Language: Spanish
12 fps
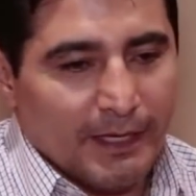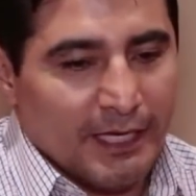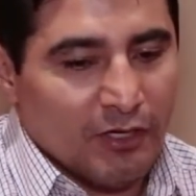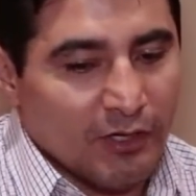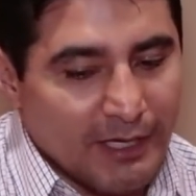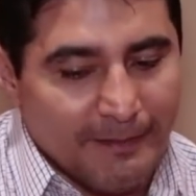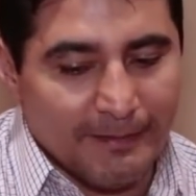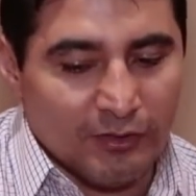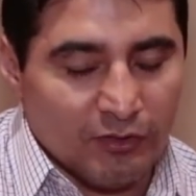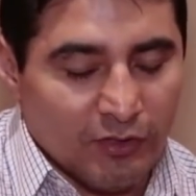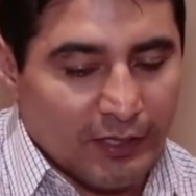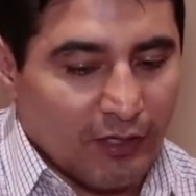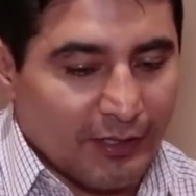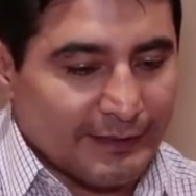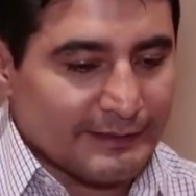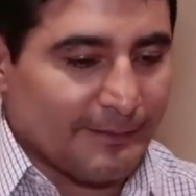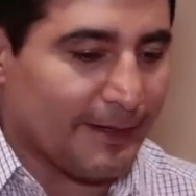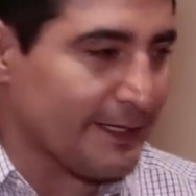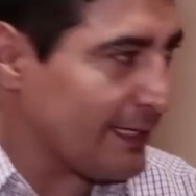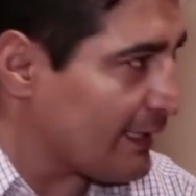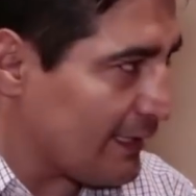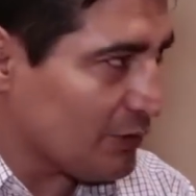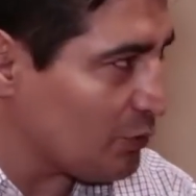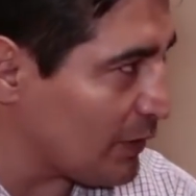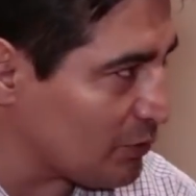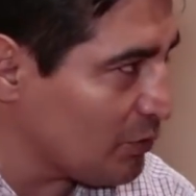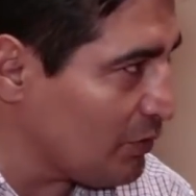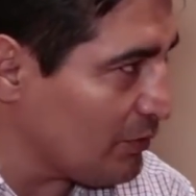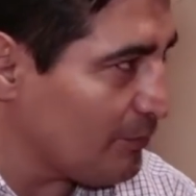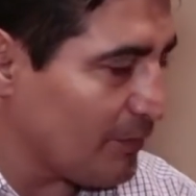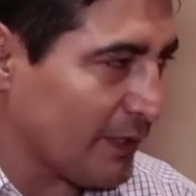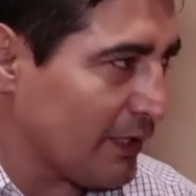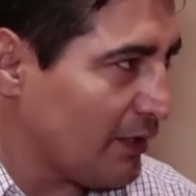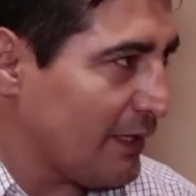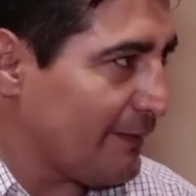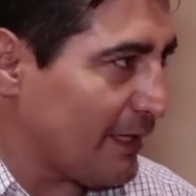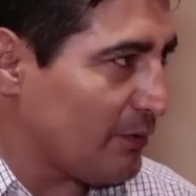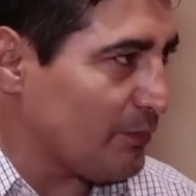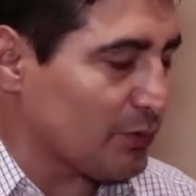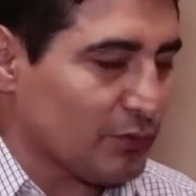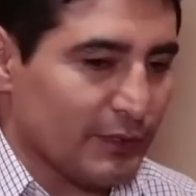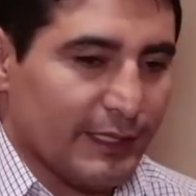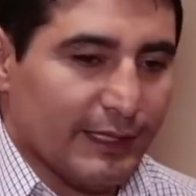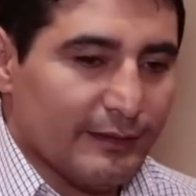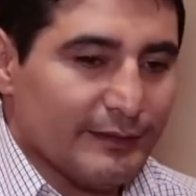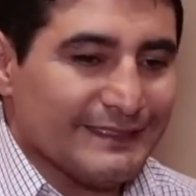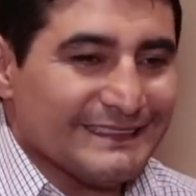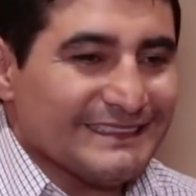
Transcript: y no, le, no creo que se vaya al tú a tú porque no le va a dar oportunidad.